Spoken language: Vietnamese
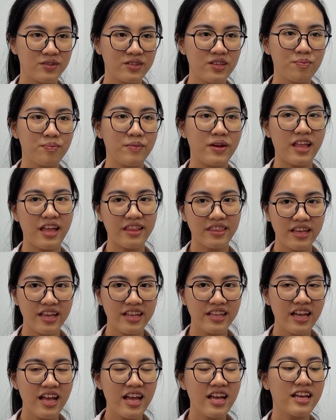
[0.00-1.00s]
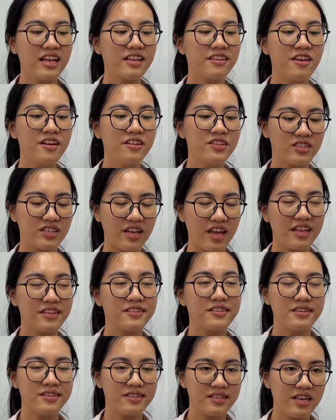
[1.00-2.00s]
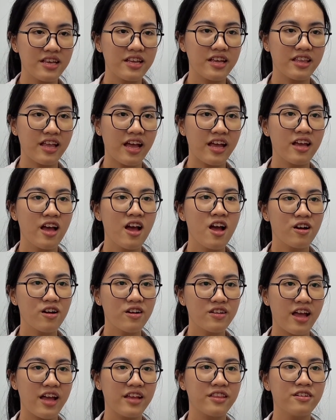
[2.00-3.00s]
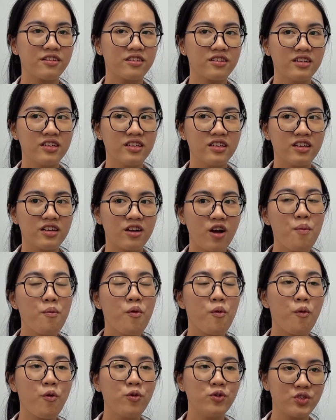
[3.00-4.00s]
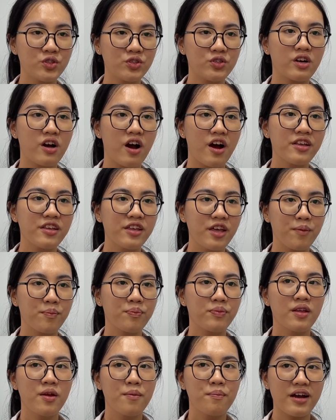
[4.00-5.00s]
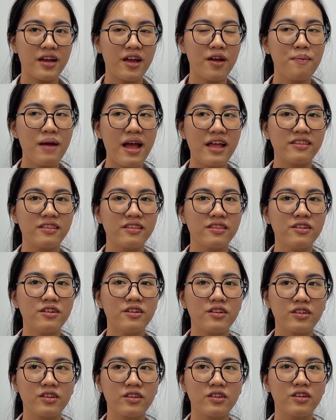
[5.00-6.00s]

sinh mà thanh niên các giới trẻ Gen Z ngày nay có thể được có một môi trường khởi nghiệp mà các bạn được